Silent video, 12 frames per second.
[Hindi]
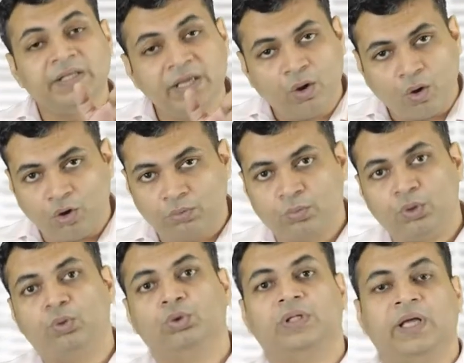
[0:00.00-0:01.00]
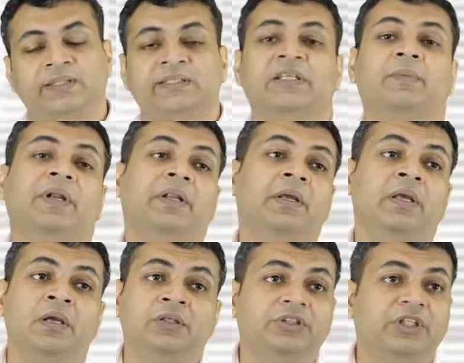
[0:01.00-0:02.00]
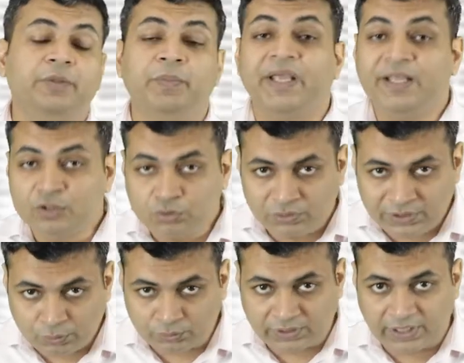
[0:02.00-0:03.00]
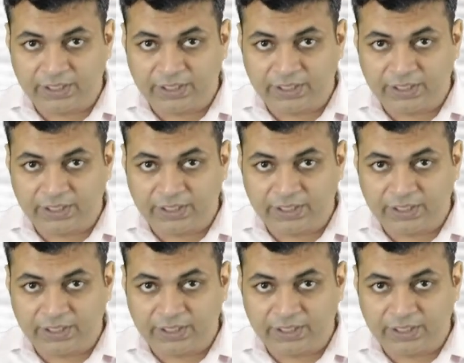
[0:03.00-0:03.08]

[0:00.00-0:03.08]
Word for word: ये हार्मोन होता है जैसे हमारे शरीर में इंसुलिन होता